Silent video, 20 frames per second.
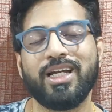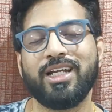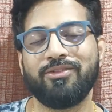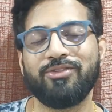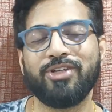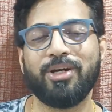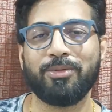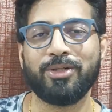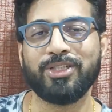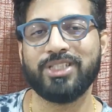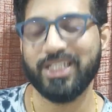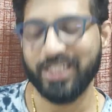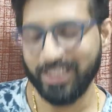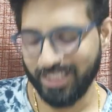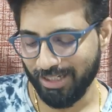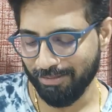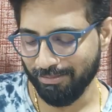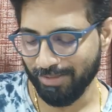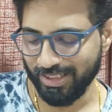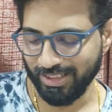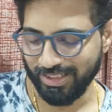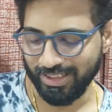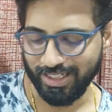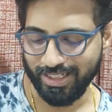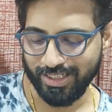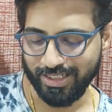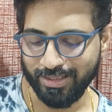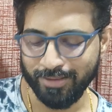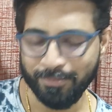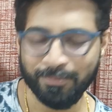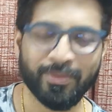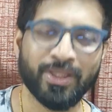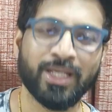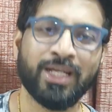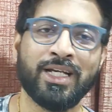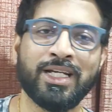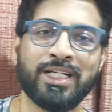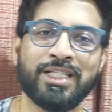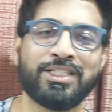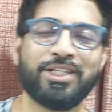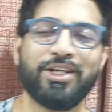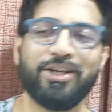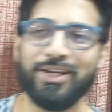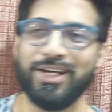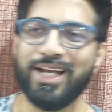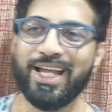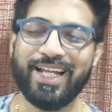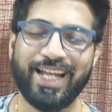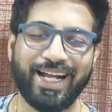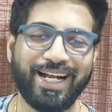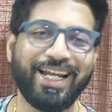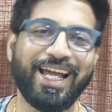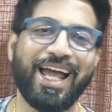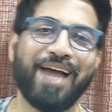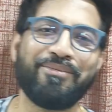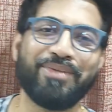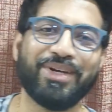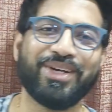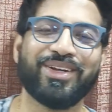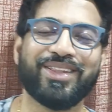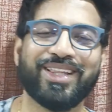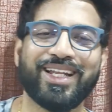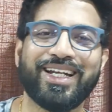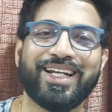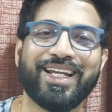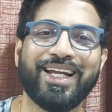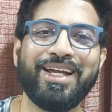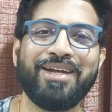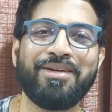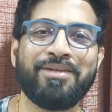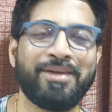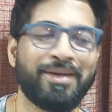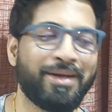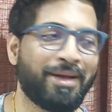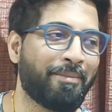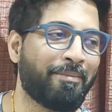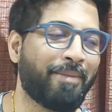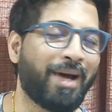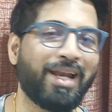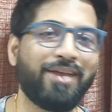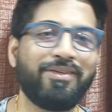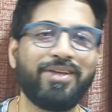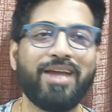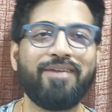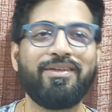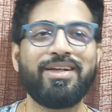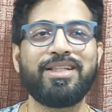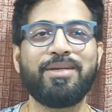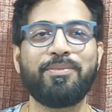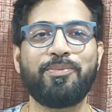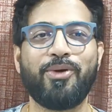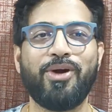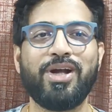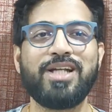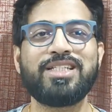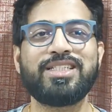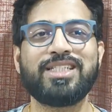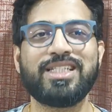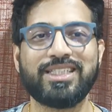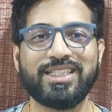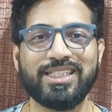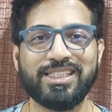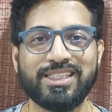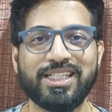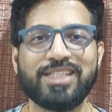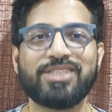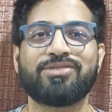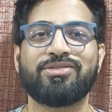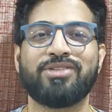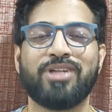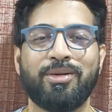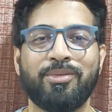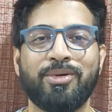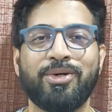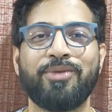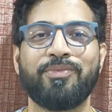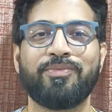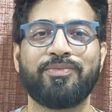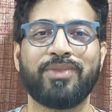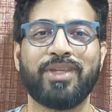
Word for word: రివ్యూ అప్లోడ్ చేయడానికి టైం పెట్టింది కాబట్టి సో నాకు ఎక్కడ హ్యాపీగా ఉందంటే మనం ఏవైతే పాయింట్స్ డిస్కస్ చేసుకున్నామో